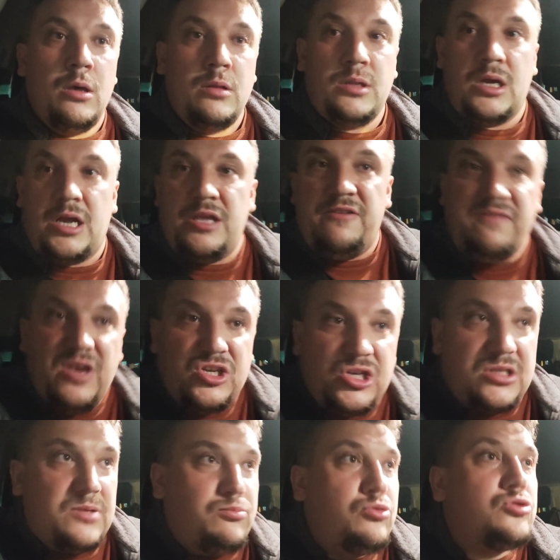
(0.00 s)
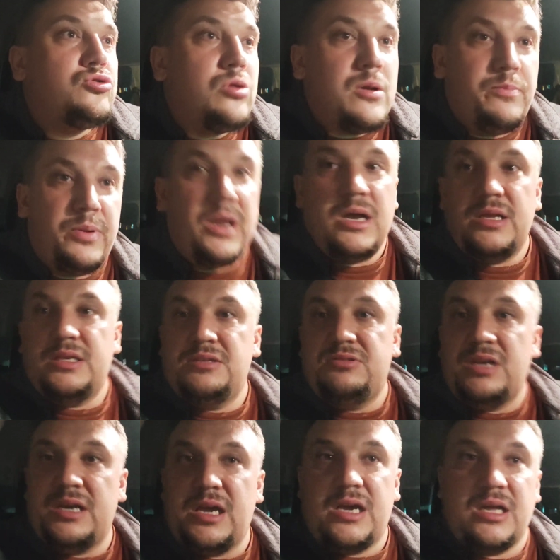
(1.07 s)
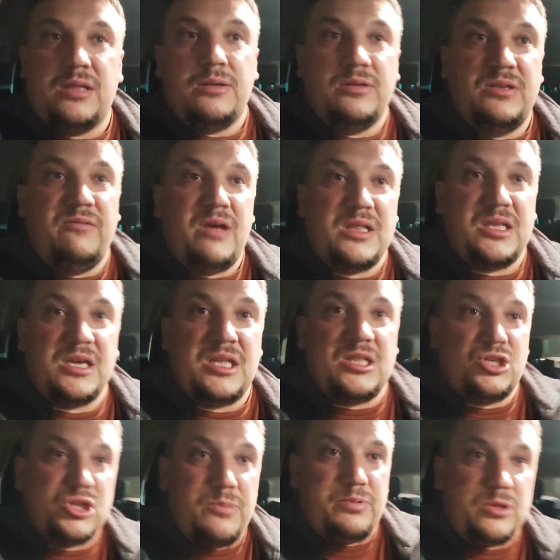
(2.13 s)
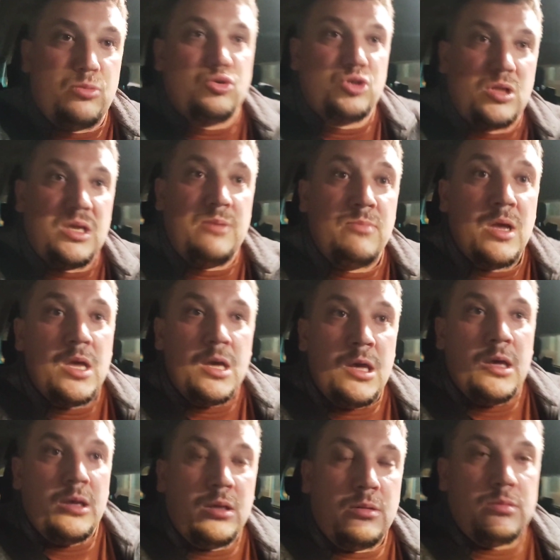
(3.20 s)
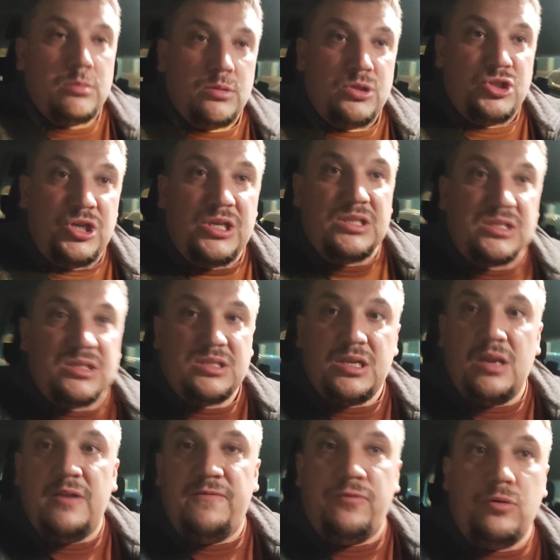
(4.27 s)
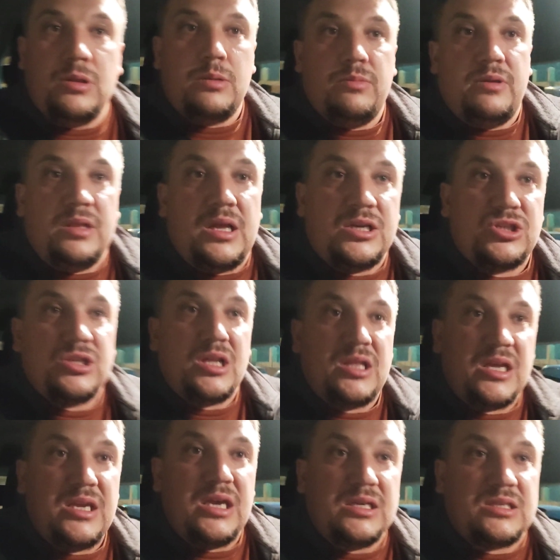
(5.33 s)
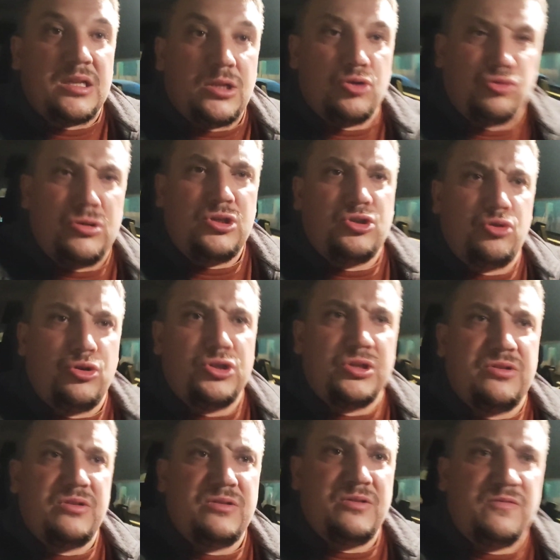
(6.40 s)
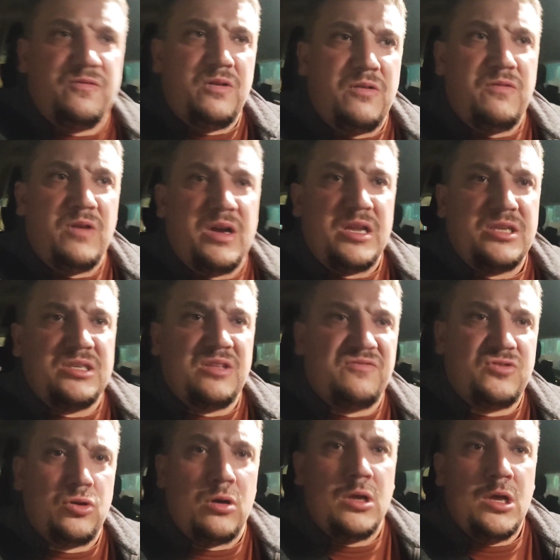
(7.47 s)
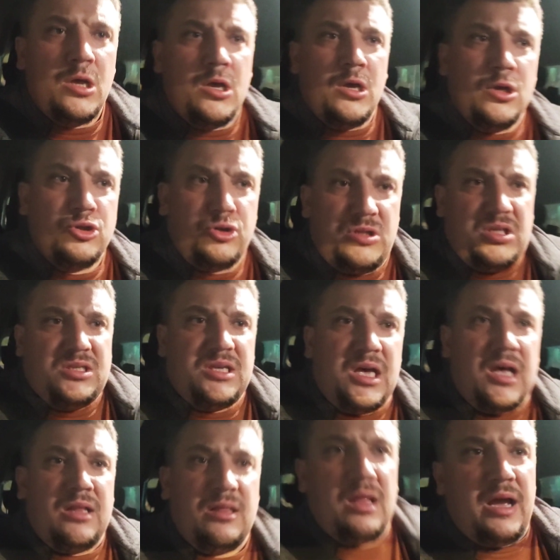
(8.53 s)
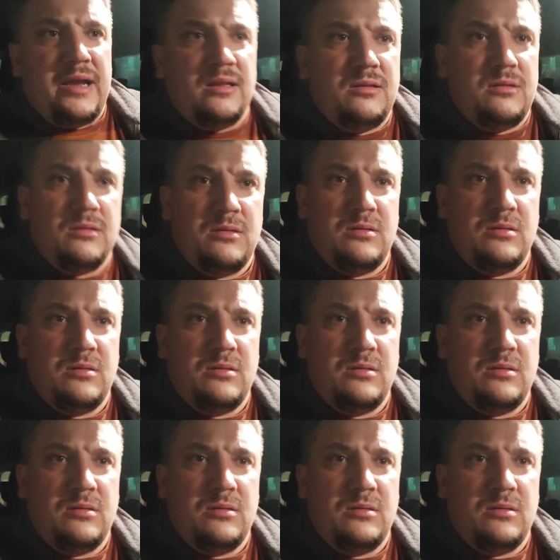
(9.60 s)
Так они вешаться будут скоро прыгать из всяких э, девятых этажей, потому что им э, жизнь с телефонами, она же надоест, она же уничтожит, э, вы, выгрызет все. Что это за онлайн,